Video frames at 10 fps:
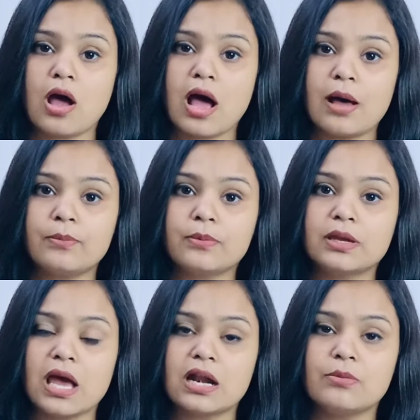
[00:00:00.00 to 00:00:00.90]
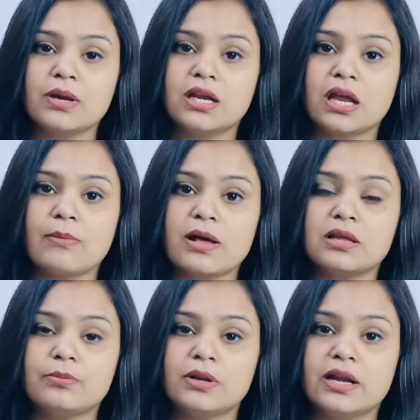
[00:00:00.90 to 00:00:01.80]
आप 11 महीने के
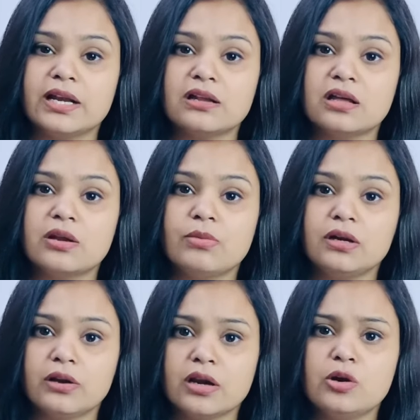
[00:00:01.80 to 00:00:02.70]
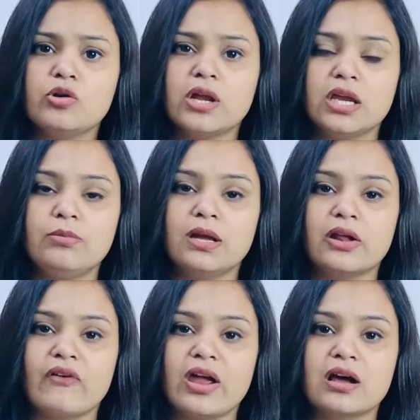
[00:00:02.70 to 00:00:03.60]
बाद आपने रेंट अग्रीमेंट रिन्यू नहीं भी
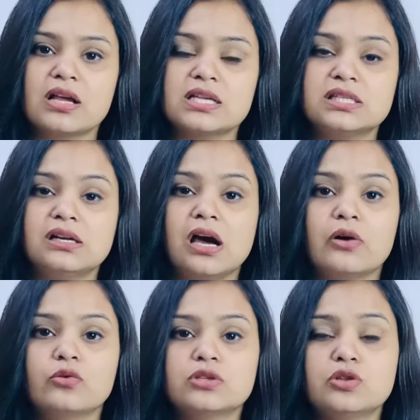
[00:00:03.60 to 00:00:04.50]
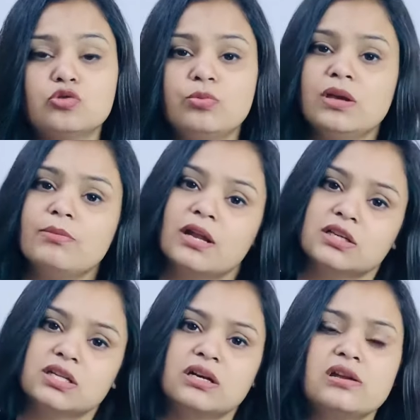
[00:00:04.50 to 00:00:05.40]
करवाया अगर किसी कारणों से तो भी ये
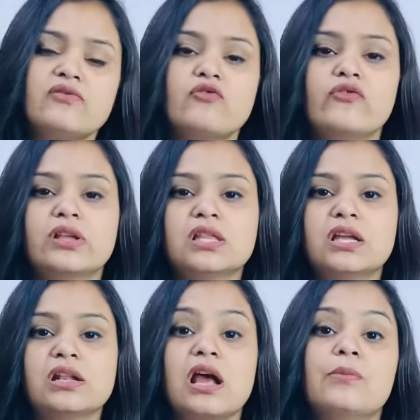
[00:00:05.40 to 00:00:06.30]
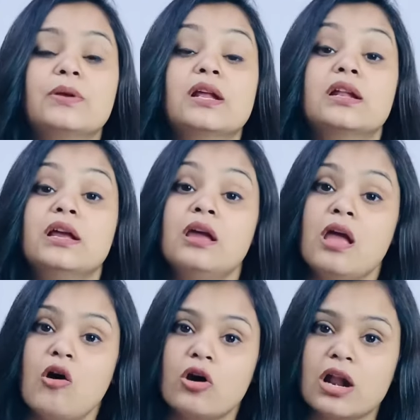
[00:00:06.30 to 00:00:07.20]
माना जाएगा कि वो व्यक्ति किराए पे रह रहा है
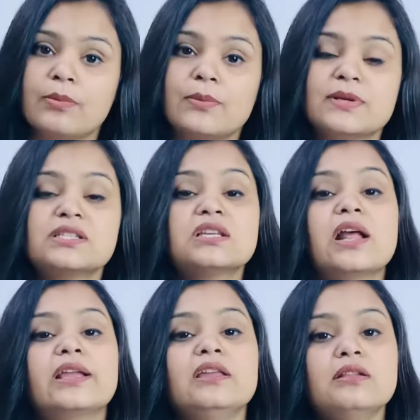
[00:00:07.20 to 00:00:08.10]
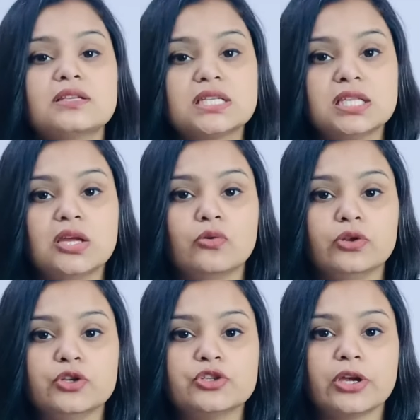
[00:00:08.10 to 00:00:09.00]
और आपके पास किराए की रसीदें
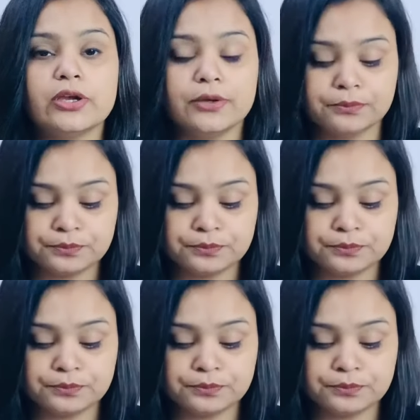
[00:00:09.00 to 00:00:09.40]
होनी चाहिए